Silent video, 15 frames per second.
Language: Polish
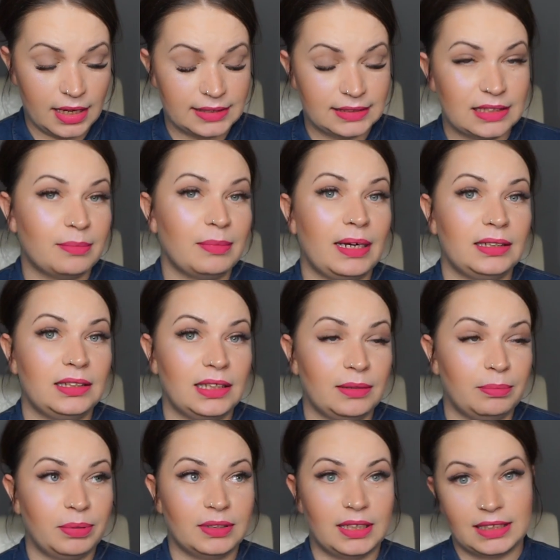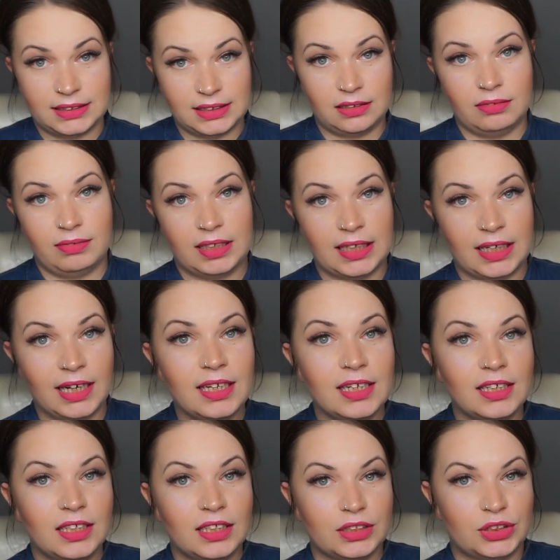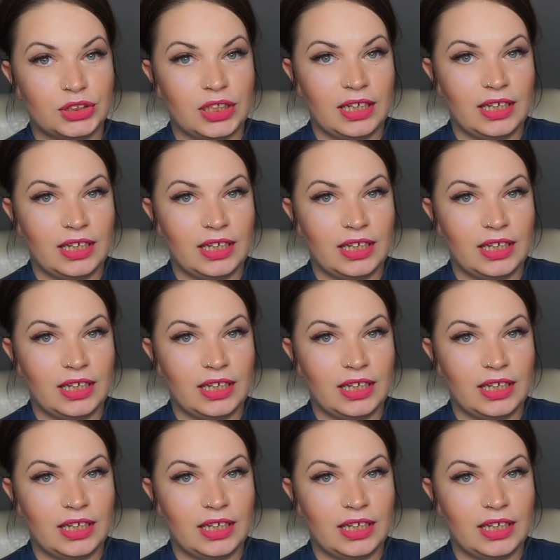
ekstremalnie podekscytowana, że